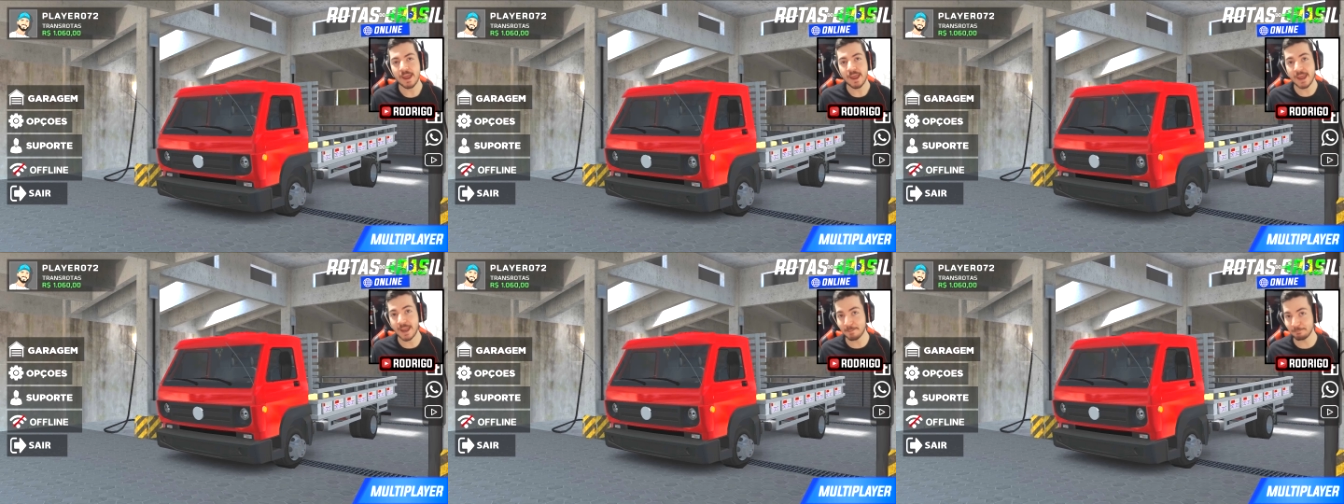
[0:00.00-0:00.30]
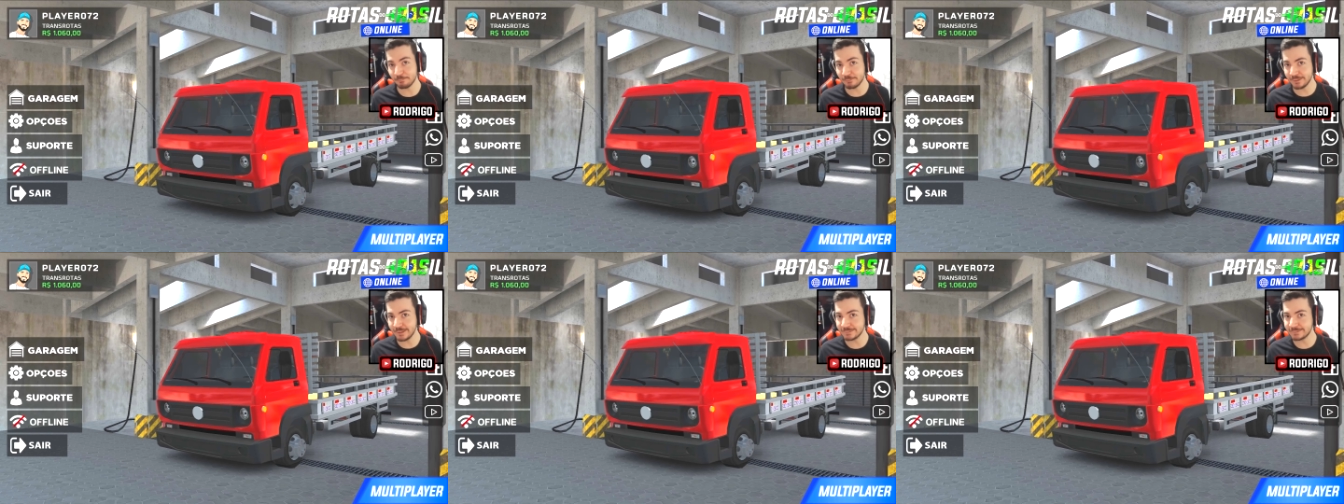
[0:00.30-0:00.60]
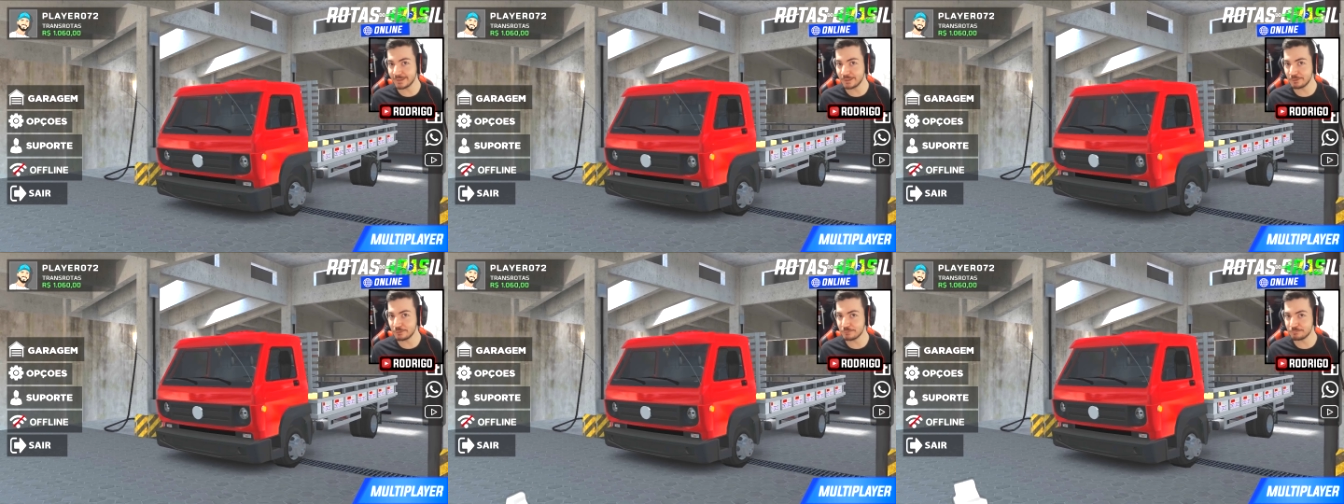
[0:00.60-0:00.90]
é porque
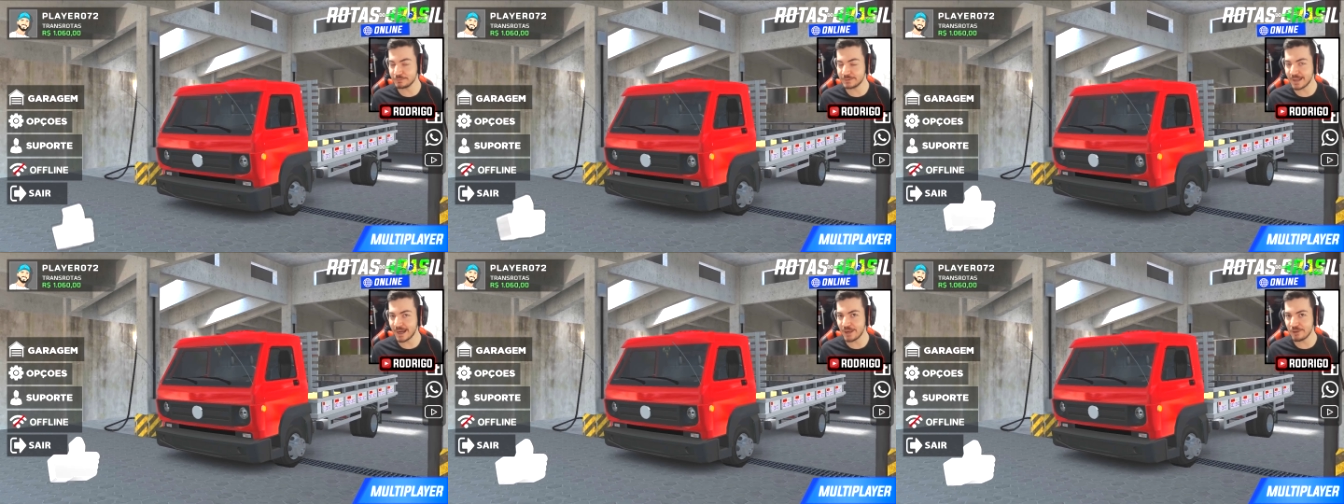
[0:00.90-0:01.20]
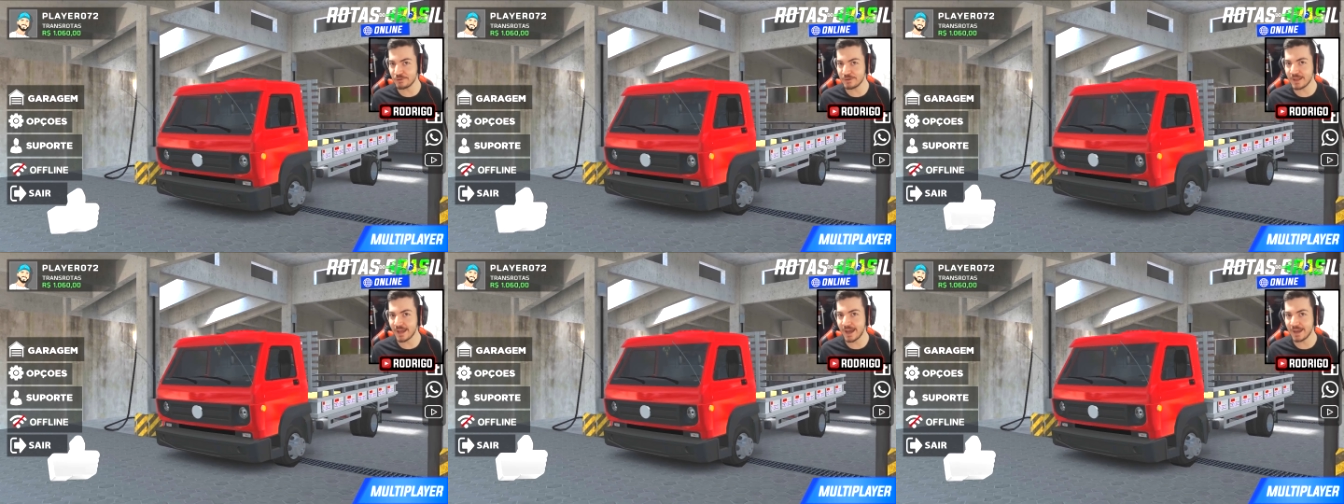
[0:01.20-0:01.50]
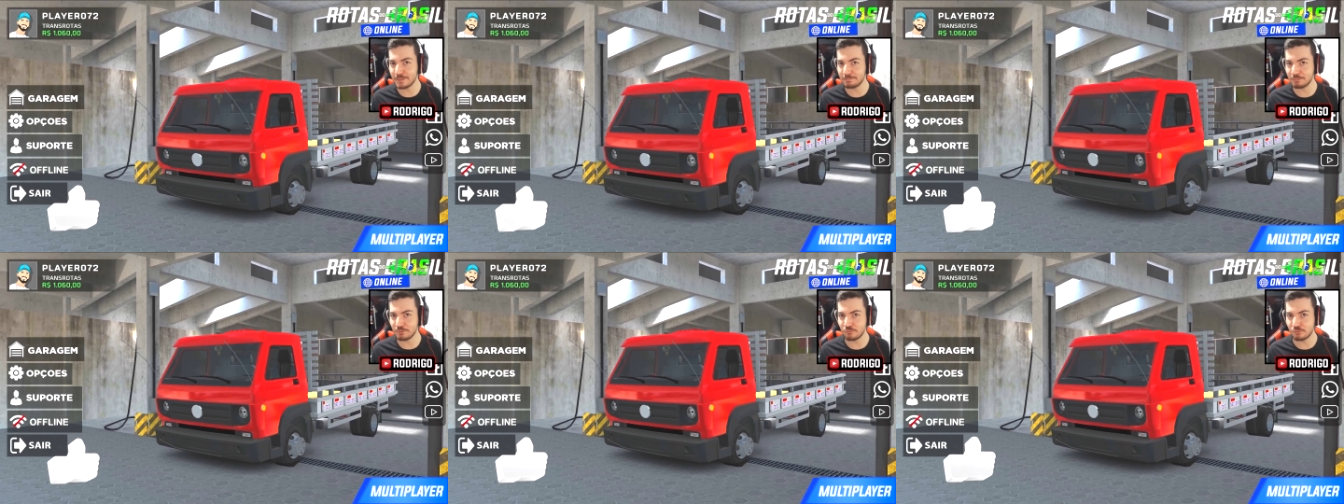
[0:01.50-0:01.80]
tem novidade na
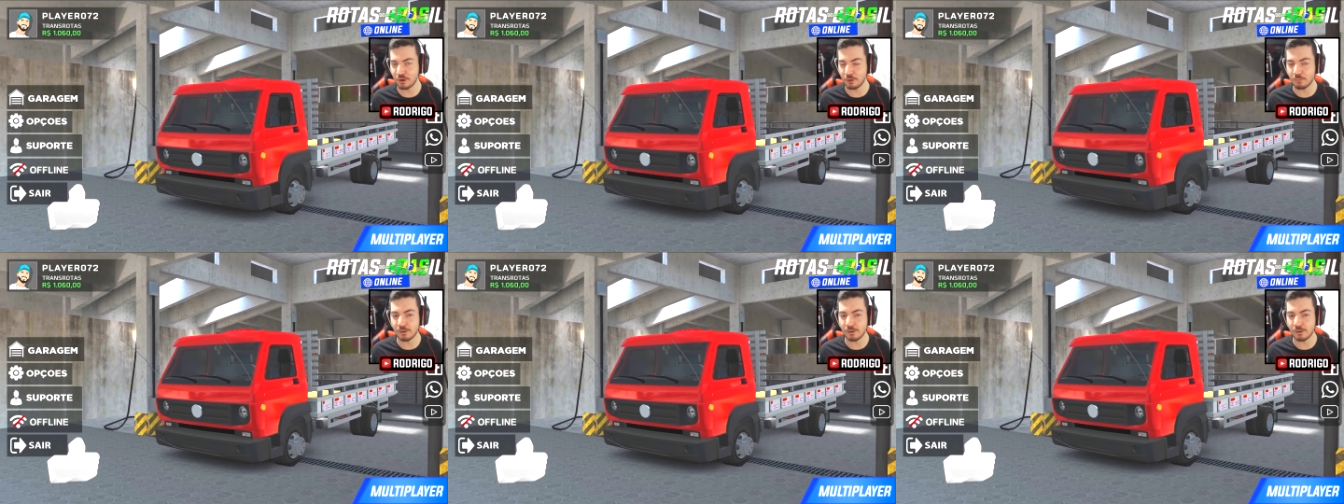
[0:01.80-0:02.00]
área, pessoal.